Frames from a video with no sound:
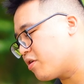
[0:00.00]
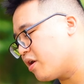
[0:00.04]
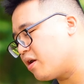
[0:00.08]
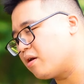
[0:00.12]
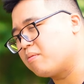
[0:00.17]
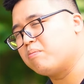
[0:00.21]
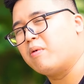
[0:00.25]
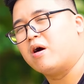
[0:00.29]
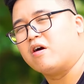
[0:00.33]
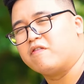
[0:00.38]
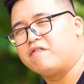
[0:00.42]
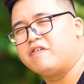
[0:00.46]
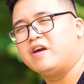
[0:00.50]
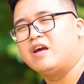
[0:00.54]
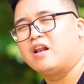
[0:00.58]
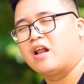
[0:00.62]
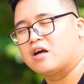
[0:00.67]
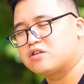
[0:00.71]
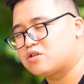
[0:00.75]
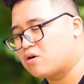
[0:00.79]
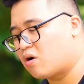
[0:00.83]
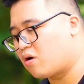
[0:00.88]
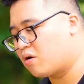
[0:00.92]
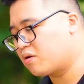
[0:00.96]
thể bởi vì
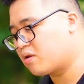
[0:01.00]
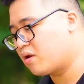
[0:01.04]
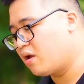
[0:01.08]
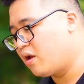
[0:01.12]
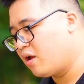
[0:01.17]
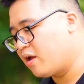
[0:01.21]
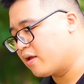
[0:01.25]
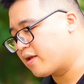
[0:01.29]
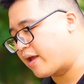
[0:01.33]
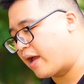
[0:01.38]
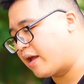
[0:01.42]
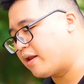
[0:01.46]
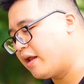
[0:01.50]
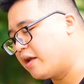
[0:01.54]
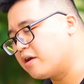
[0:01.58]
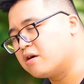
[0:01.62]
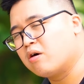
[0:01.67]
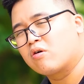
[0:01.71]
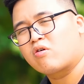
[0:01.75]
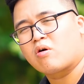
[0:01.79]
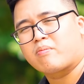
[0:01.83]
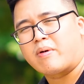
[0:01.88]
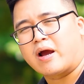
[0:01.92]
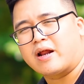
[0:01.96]
là do cái định
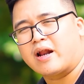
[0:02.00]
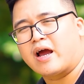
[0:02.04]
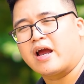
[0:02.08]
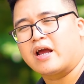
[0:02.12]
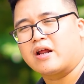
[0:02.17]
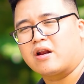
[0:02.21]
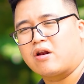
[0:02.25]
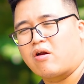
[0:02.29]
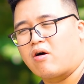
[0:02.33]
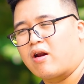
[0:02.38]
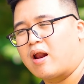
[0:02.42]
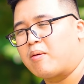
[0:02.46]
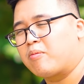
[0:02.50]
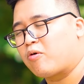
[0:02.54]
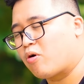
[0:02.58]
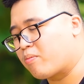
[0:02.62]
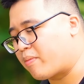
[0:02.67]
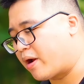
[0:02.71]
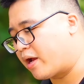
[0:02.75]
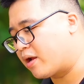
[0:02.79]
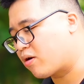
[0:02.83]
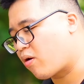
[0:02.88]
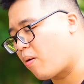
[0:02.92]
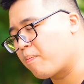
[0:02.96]
hướng con máy này nó là một con
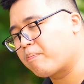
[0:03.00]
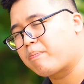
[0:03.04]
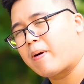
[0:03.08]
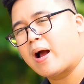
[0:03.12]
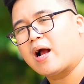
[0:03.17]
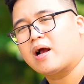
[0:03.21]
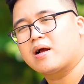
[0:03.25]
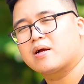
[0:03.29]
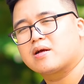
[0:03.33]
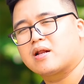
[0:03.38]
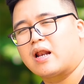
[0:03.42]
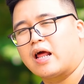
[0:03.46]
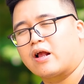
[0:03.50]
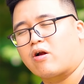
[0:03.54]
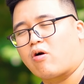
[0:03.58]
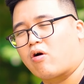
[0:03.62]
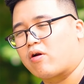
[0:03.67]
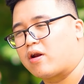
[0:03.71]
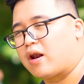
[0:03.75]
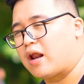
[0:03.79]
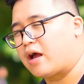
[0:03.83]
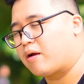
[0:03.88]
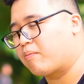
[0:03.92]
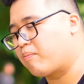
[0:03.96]
máy compact lại
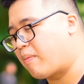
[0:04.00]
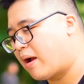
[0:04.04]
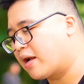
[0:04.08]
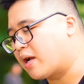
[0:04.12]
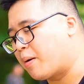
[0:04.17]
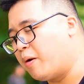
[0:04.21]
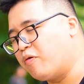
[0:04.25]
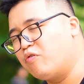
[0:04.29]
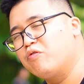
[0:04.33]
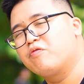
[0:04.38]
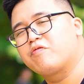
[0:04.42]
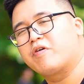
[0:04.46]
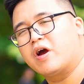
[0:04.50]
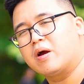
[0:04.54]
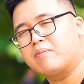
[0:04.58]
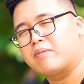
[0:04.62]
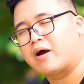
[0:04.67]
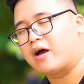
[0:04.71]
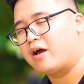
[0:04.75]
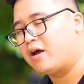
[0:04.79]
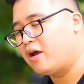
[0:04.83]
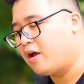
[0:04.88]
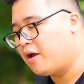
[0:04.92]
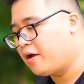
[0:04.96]
còn là mang cái full frame
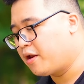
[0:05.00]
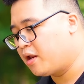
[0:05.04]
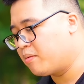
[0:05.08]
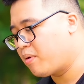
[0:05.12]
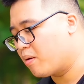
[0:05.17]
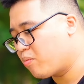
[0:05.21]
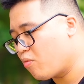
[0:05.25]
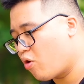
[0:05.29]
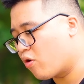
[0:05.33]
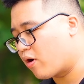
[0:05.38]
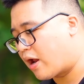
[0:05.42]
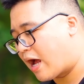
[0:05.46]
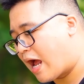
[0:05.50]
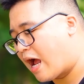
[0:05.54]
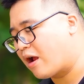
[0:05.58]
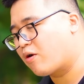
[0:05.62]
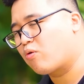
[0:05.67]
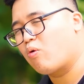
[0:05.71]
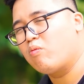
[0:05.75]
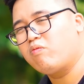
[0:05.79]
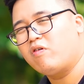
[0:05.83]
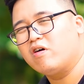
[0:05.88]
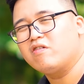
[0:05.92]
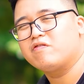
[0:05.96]
mà, nên bắt buộc là hãng
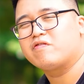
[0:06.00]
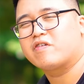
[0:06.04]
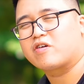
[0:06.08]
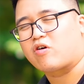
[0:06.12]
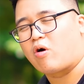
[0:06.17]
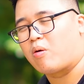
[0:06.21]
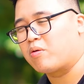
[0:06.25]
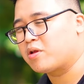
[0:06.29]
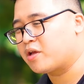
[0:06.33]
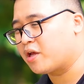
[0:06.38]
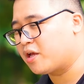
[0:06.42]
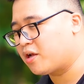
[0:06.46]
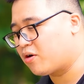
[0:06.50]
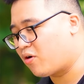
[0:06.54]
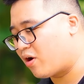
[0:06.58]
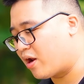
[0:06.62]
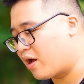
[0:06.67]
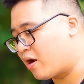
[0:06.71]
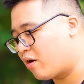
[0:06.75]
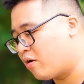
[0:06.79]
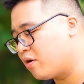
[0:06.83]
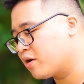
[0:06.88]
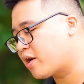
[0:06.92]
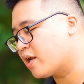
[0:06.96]
cũng vẫn phải có những gọi
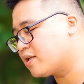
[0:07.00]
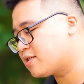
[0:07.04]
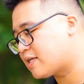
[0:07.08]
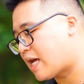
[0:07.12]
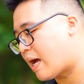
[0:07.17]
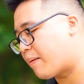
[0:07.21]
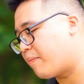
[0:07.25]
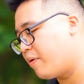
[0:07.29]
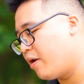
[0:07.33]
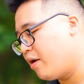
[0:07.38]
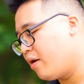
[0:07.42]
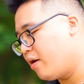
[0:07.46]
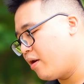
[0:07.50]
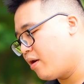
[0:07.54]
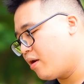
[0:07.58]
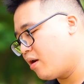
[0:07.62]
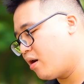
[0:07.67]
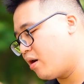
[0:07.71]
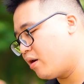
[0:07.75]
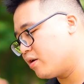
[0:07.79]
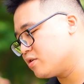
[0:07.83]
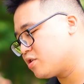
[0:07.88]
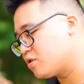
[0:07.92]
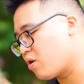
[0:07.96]
là hơi cắt giảm
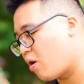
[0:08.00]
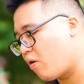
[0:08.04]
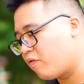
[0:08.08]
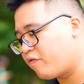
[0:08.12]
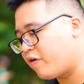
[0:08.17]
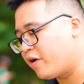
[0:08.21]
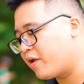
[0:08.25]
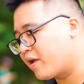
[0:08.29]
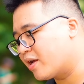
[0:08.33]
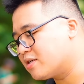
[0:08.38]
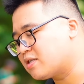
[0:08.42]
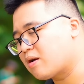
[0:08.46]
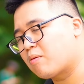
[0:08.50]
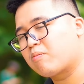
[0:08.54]
so với những cái